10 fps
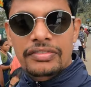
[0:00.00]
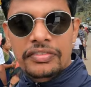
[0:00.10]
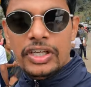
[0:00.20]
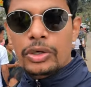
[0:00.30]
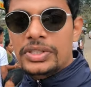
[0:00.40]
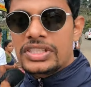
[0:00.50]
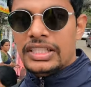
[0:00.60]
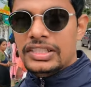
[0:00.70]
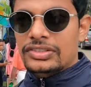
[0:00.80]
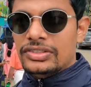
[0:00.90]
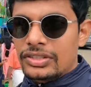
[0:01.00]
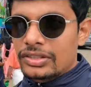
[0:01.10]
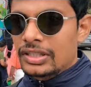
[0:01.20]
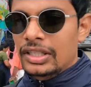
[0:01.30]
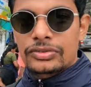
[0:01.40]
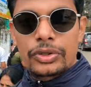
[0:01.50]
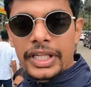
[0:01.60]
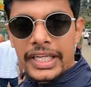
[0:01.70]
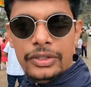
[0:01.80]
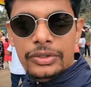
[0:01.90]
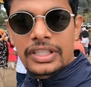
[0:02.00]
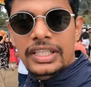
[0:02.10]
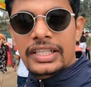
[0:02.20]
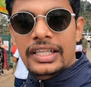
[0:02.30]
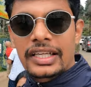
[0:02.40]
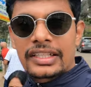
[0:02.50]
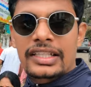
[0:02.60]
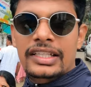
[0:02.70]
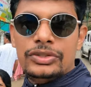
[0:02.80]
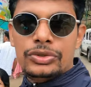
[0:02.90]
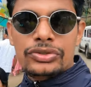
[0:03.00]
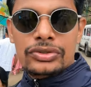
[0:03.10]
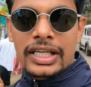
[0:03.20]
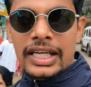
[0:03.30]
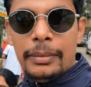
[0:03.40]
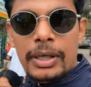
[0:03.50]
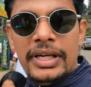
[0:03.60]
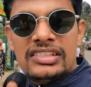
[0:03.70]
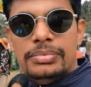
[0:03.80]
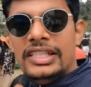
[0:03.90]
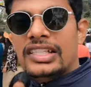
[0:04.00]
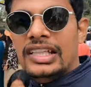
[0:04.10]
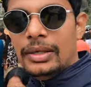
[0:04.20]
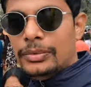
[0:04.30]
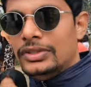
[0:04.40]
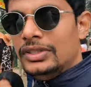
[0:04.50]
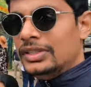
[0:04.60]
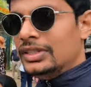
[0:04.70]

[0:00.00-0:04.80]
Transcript: ఫిఫ్టీన్ రూపీస్ ఛార్జ్ చేస్తారు సో టికెట్ ఉంది దీనికి ఇది చూసుకున్నాక మనం నెక్స్ట్ ప్లేస్కి వెళ్దాము